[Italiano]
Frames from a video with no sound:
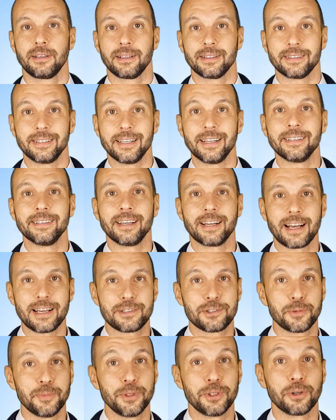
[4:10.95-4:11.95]
Ti renderai
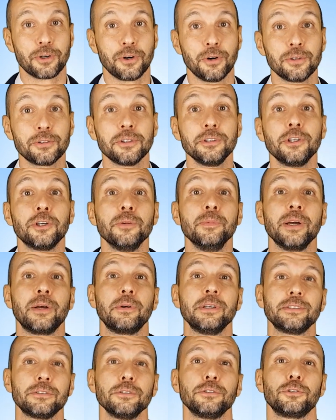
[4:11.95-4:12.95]
subito conto di come
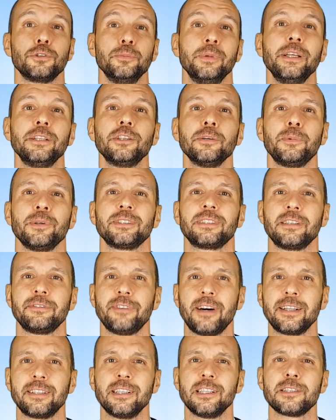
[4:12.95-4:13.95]
questo strumento possa
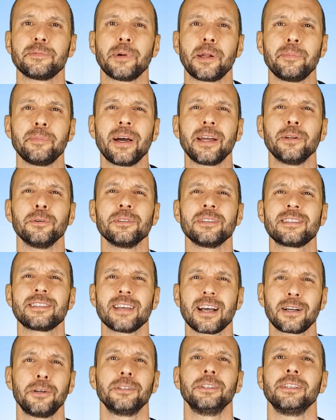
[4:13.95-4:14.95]
farti risparmiare un
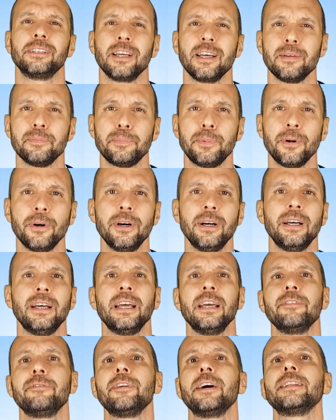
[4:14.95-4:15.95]
sacco di tempo
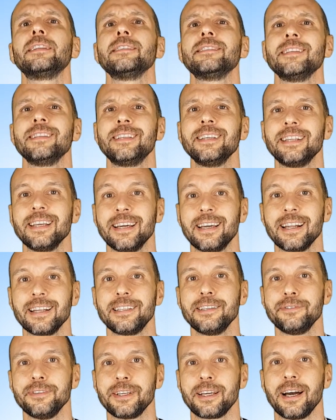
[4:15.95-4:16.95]
e farti sentire
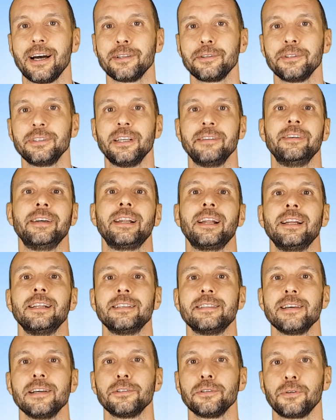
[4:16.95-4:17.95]
gratificato di aver
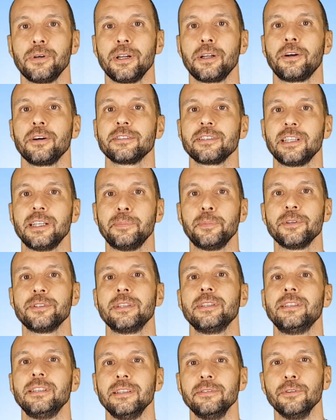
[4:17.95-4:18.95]
realizzato qualcosa di
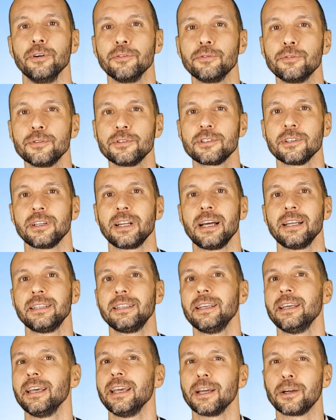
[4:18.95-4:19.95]
positivo,
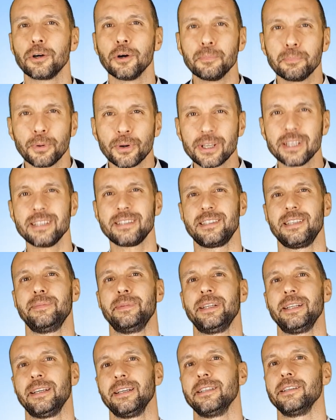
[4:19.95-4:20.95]
funzionante e con pochissime
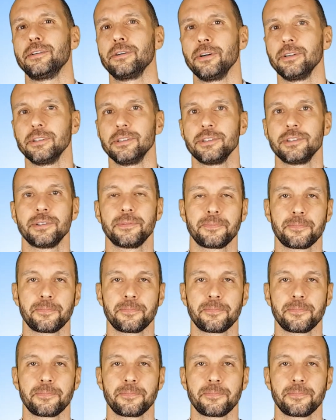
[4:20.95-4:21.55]
righe di codice.